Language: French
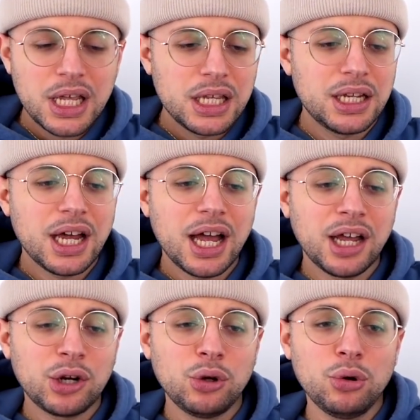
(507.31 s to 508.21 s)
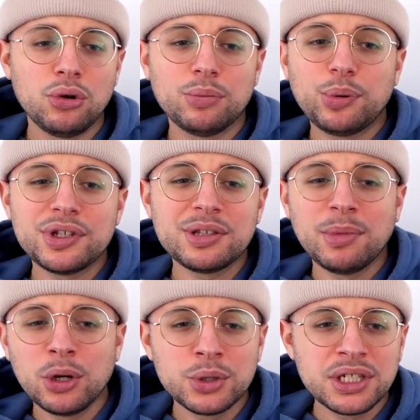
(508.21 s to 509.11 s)
il a inclus une petite
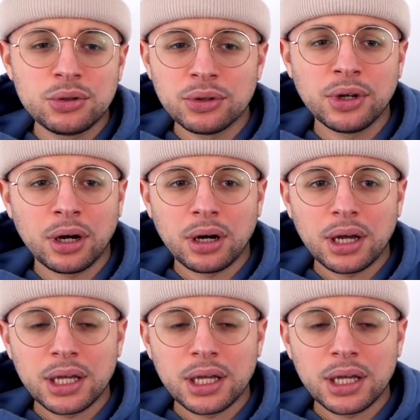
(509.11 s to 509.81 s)
mélodie dedans